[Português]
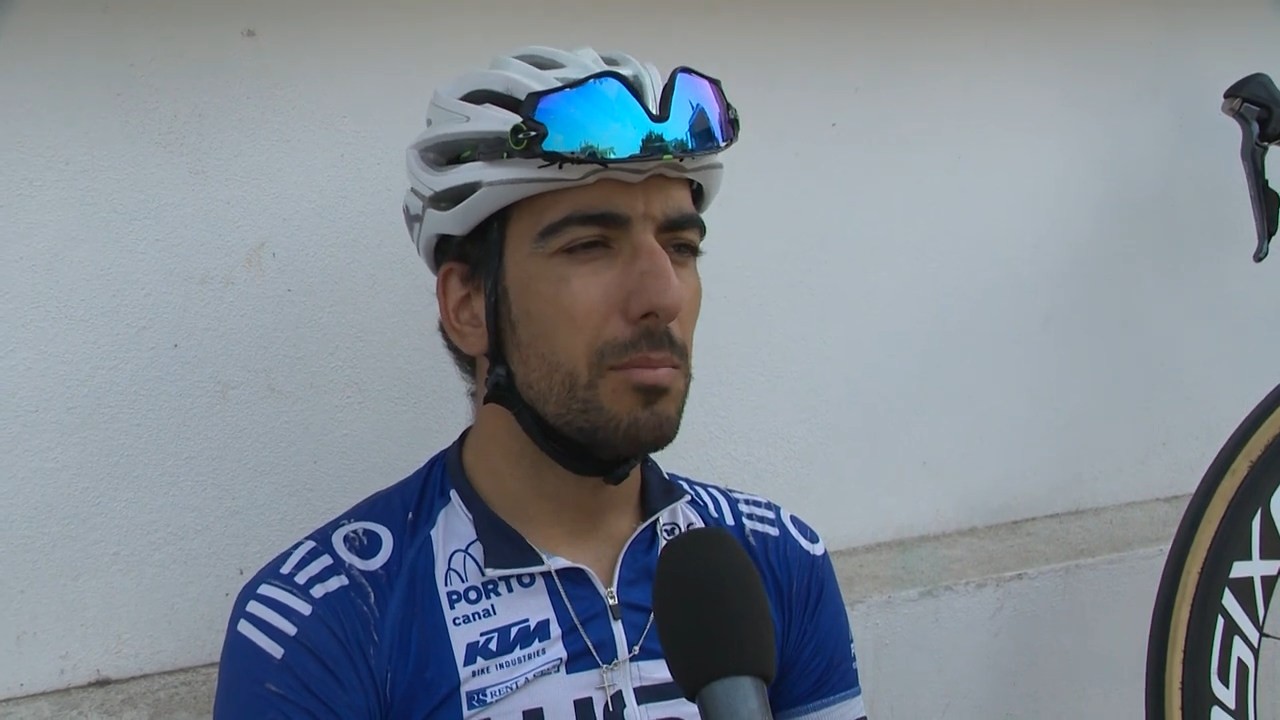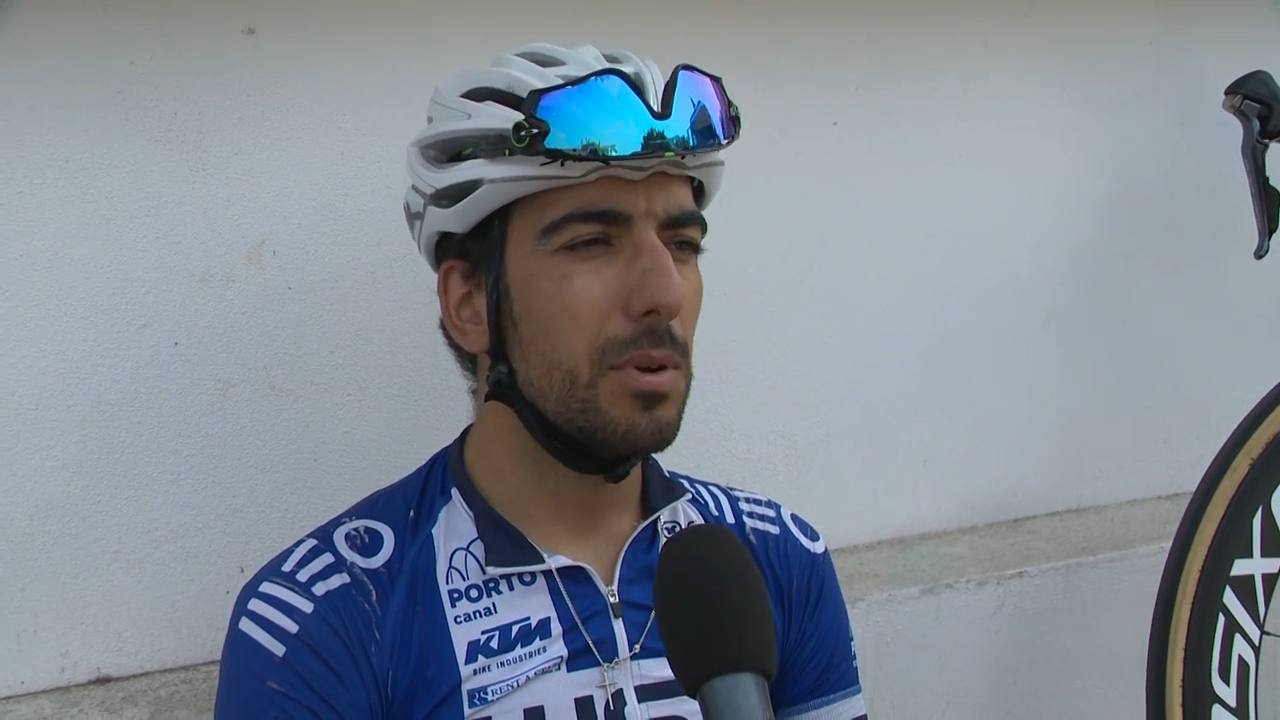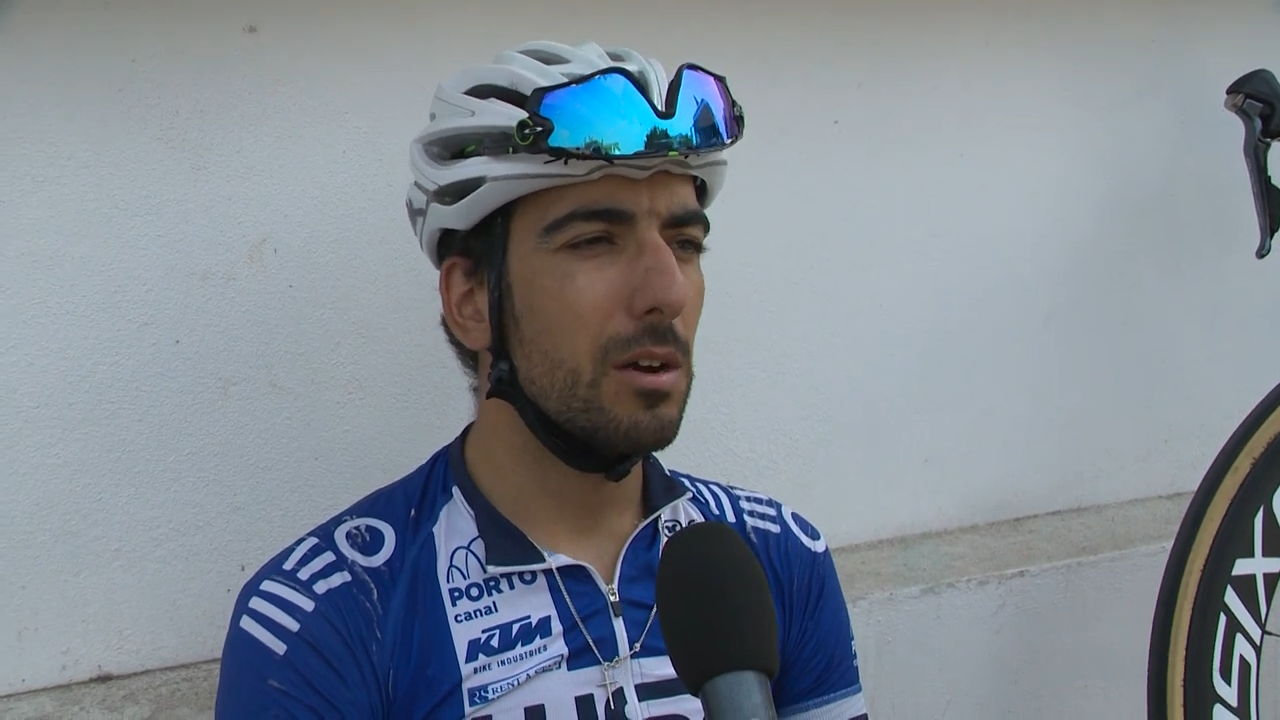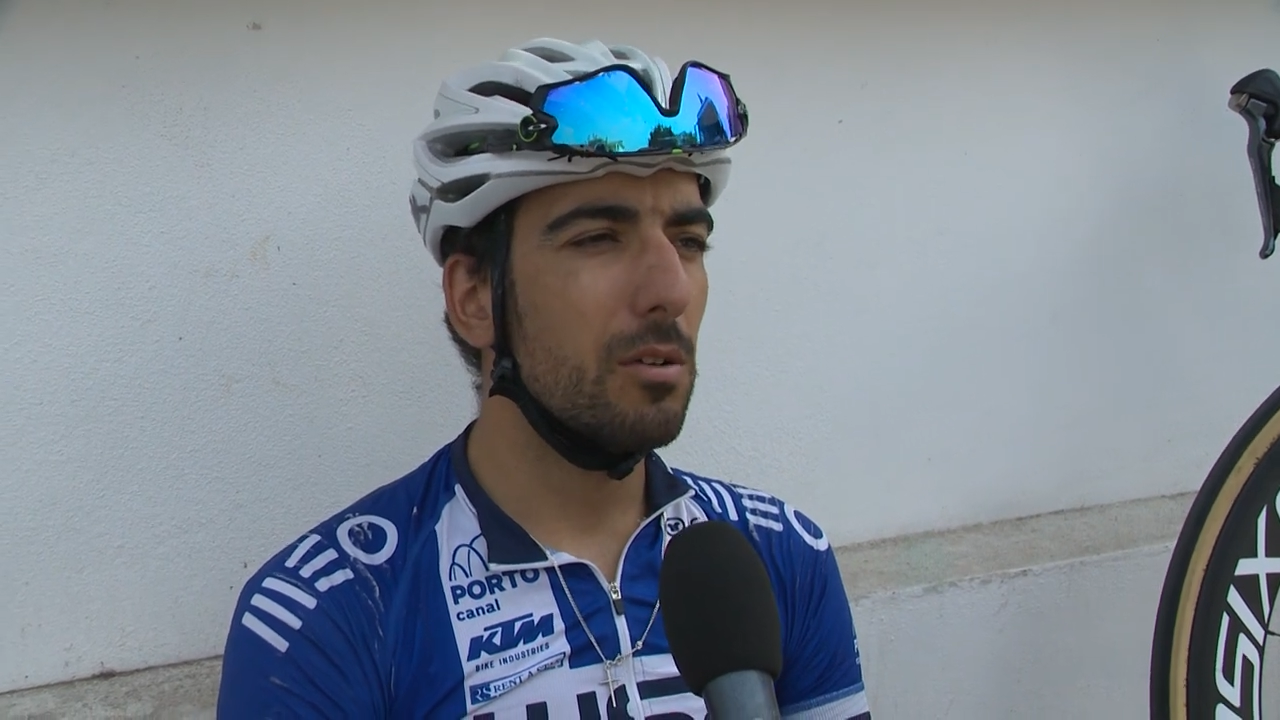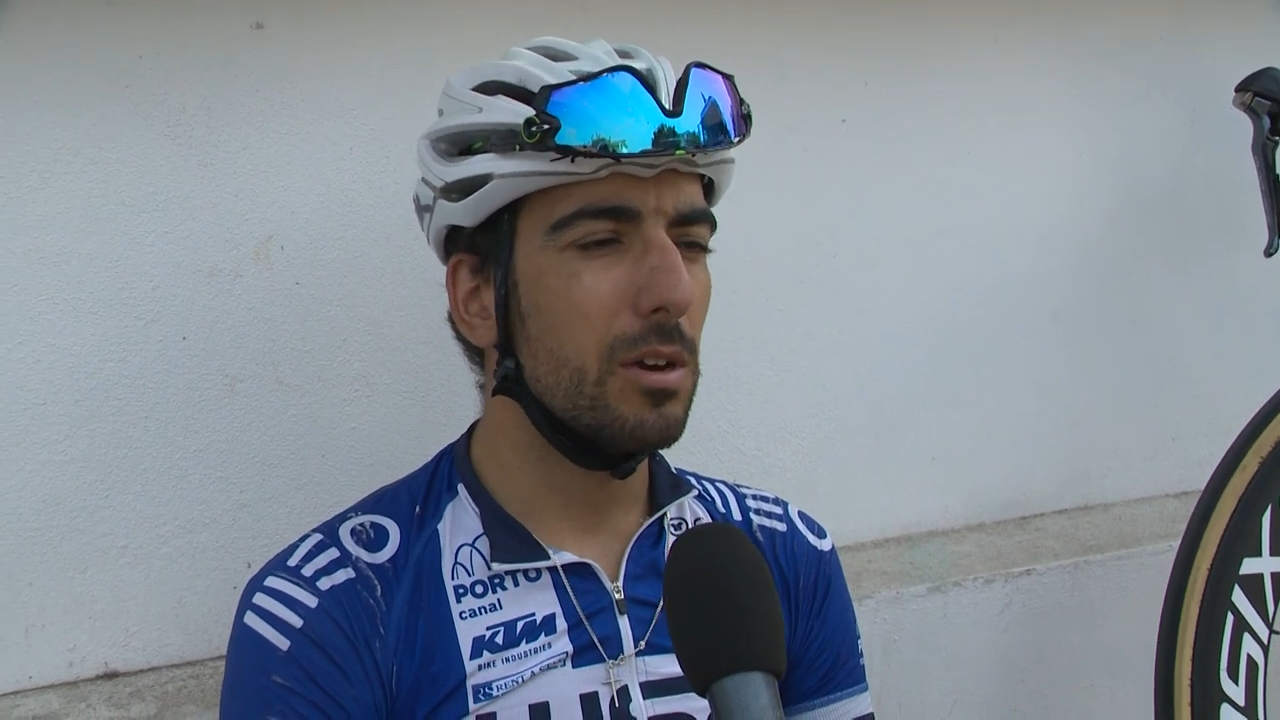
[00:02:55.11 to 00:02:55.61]

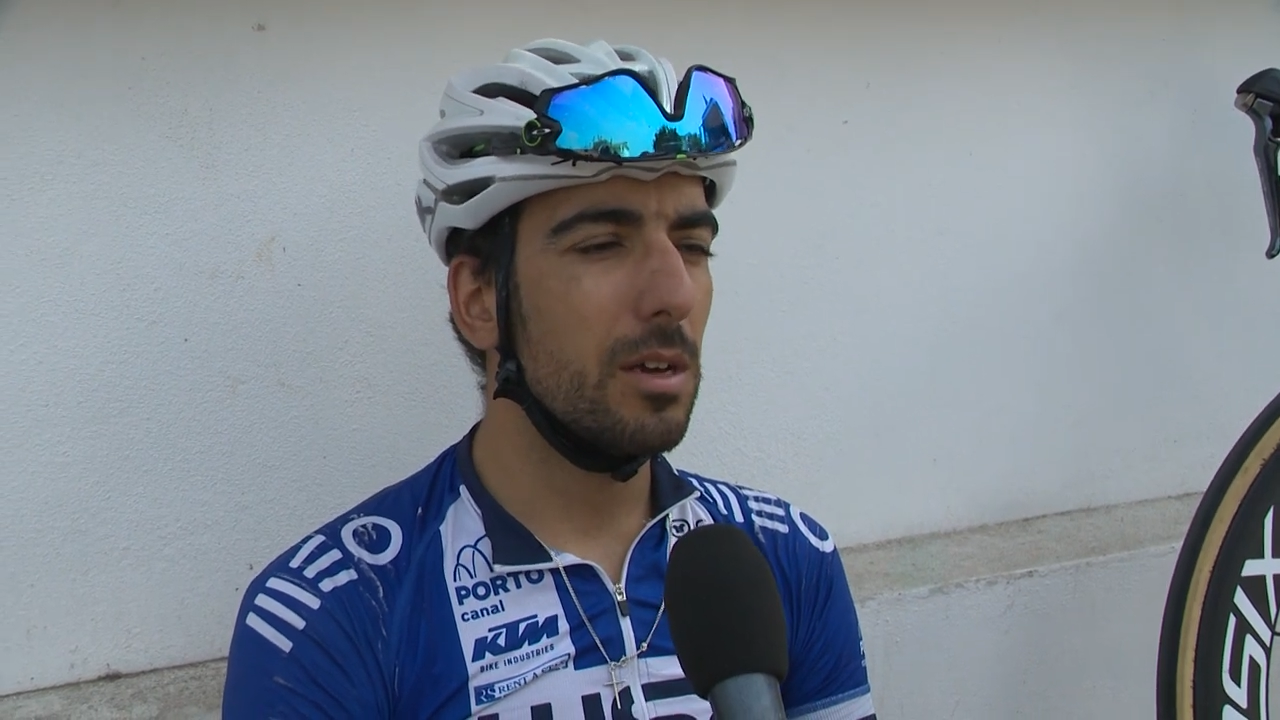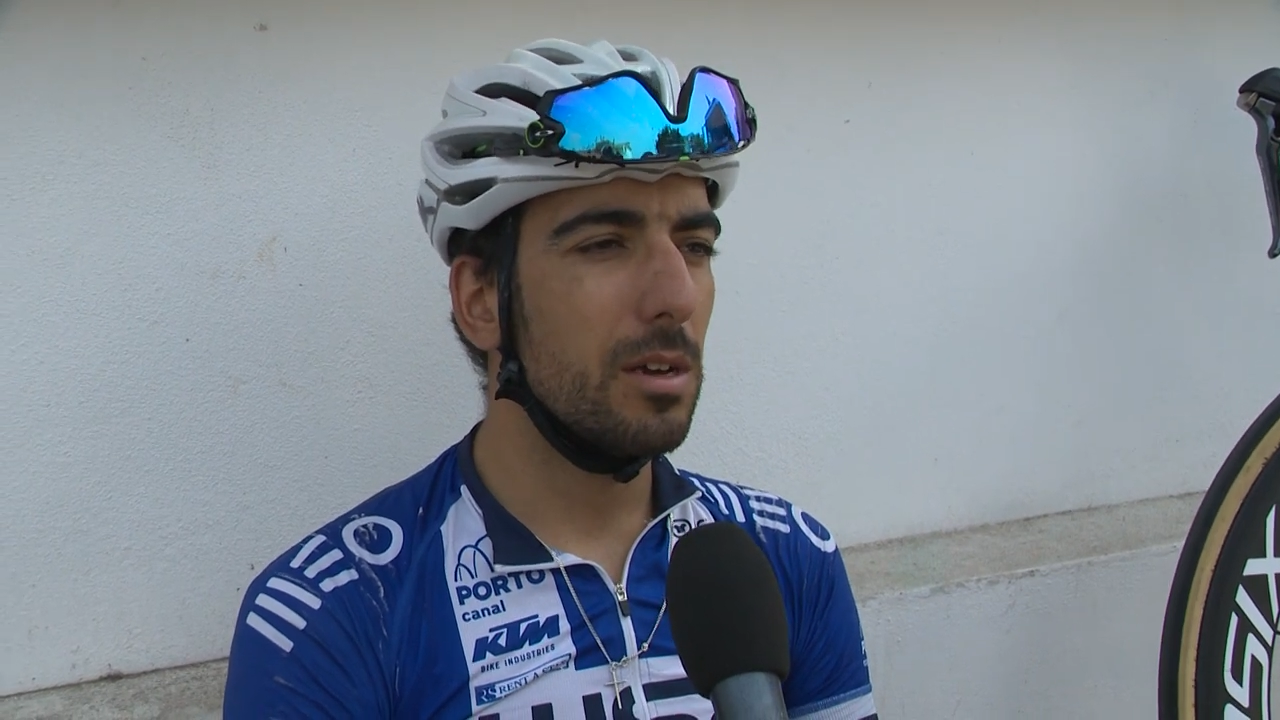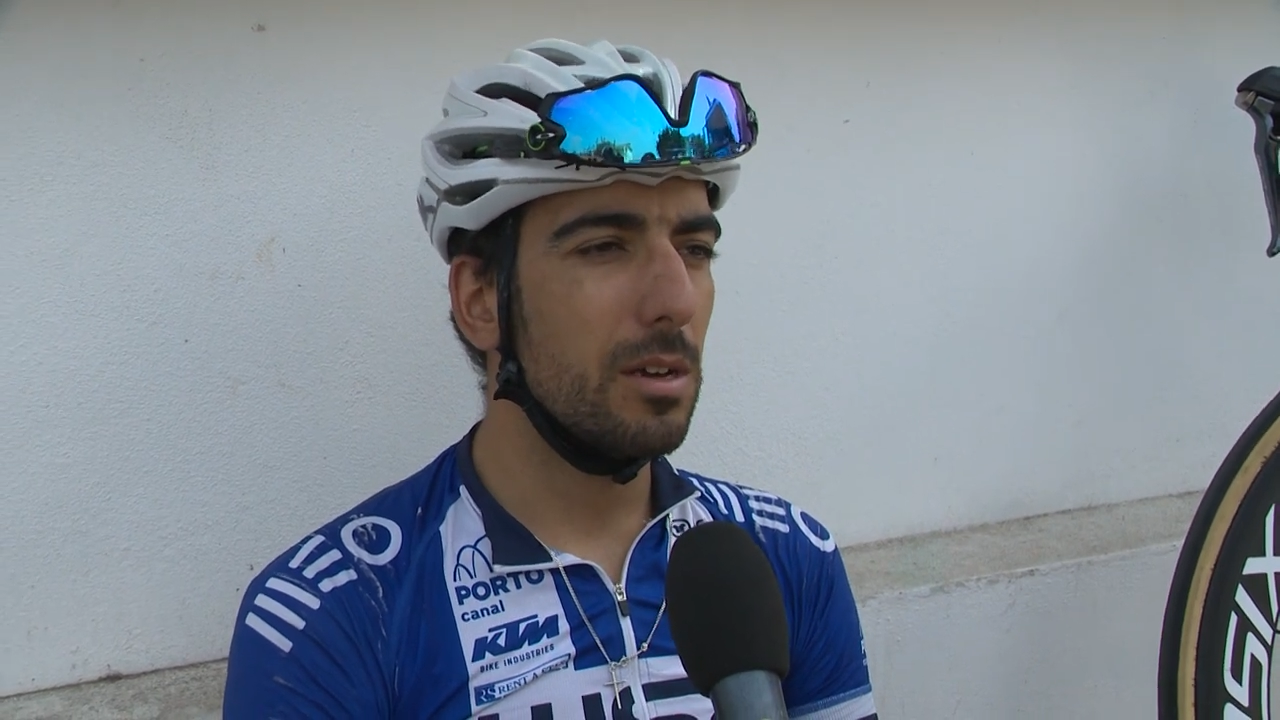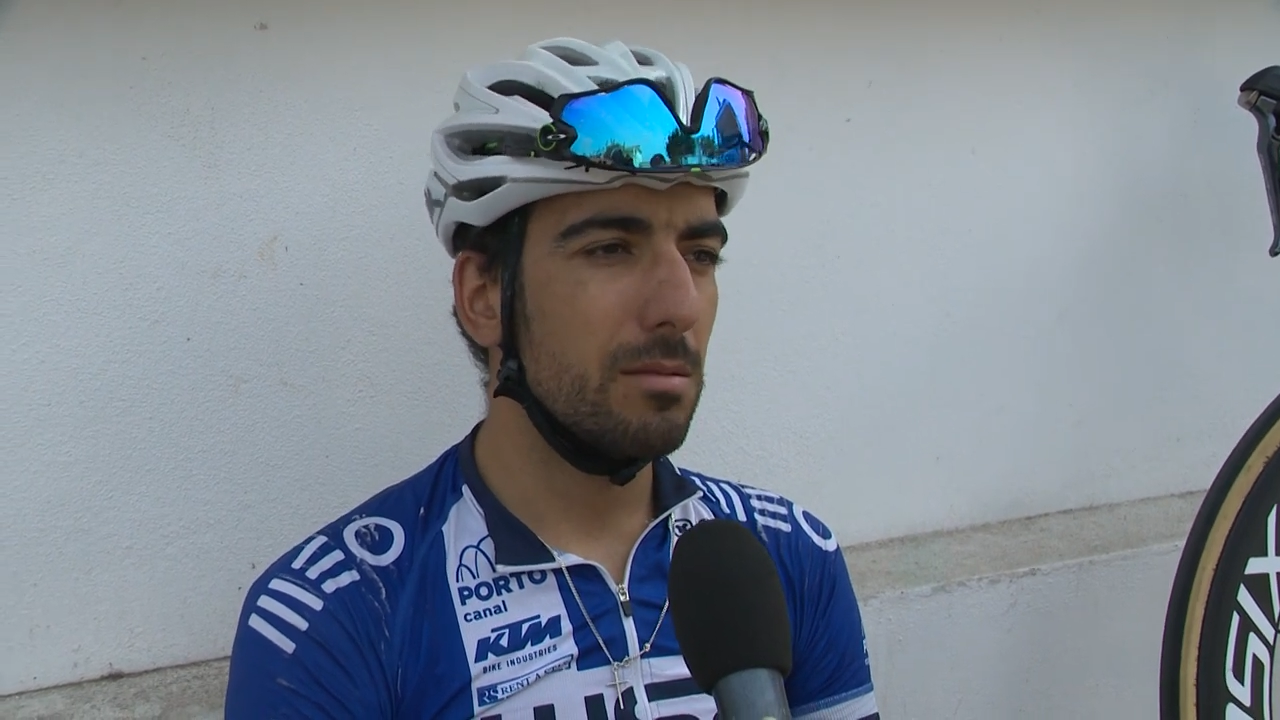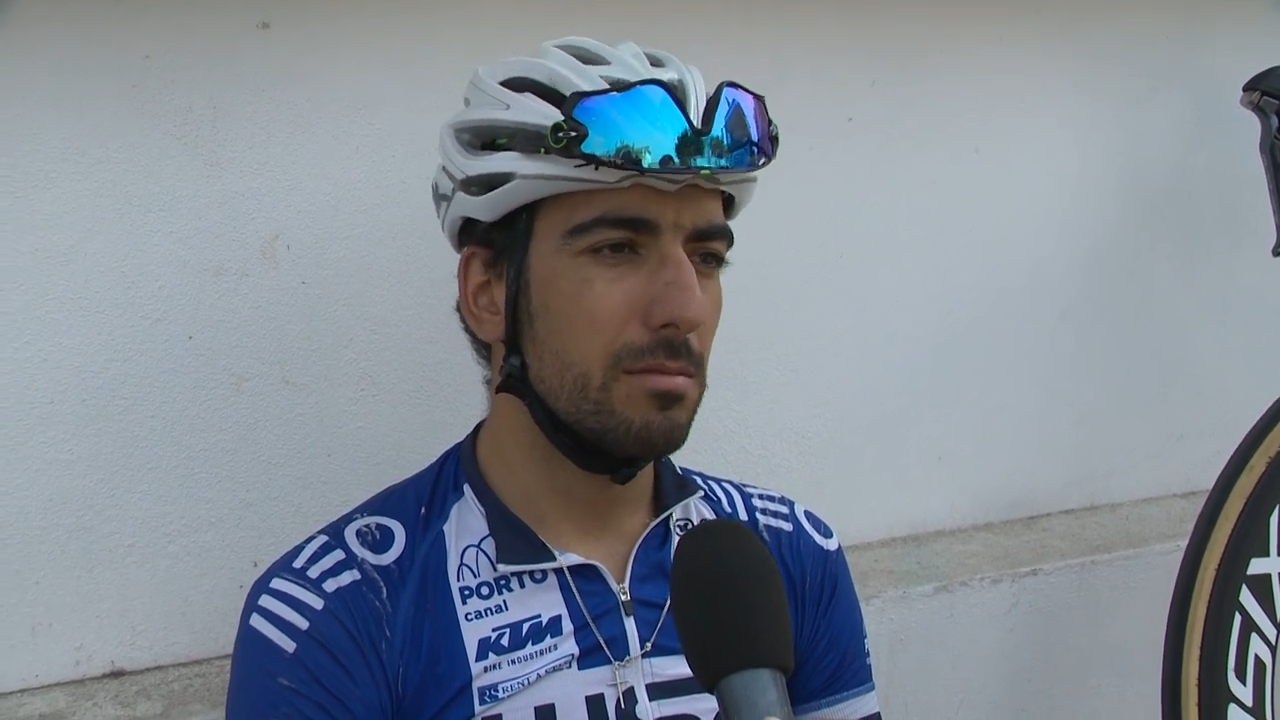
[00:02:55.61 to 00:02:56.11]
para
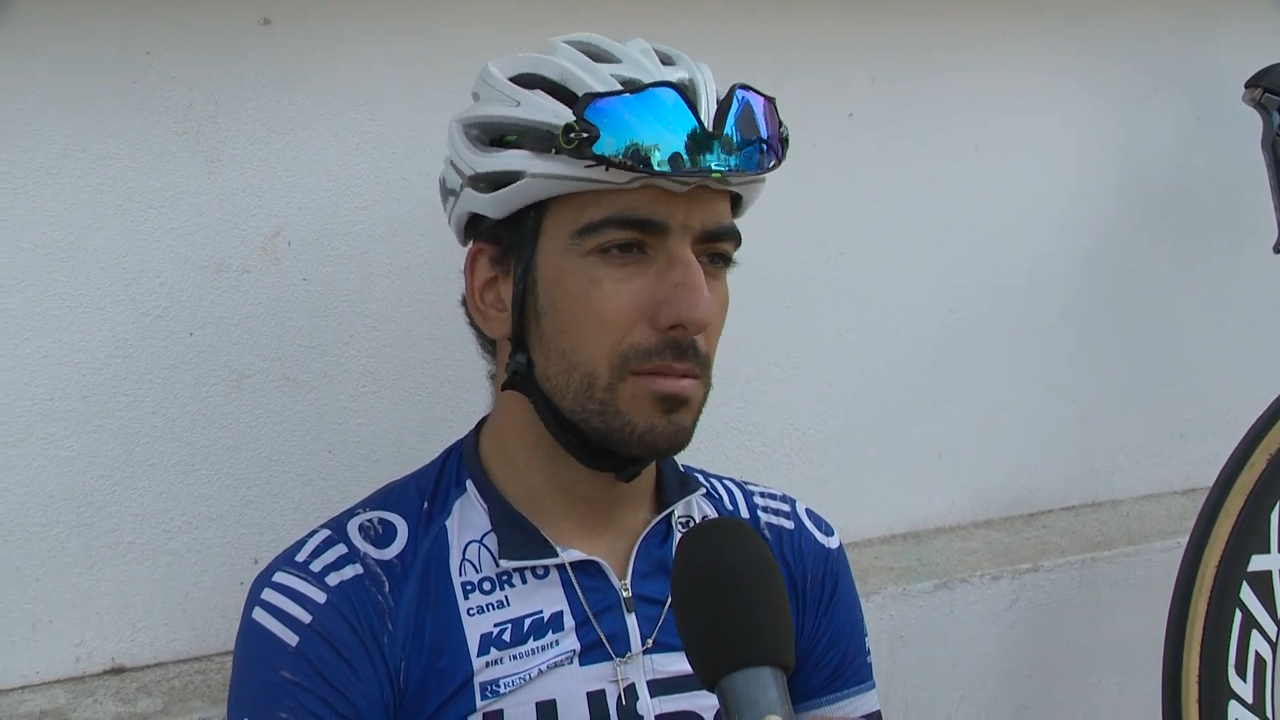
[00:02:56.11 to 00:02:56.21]
agora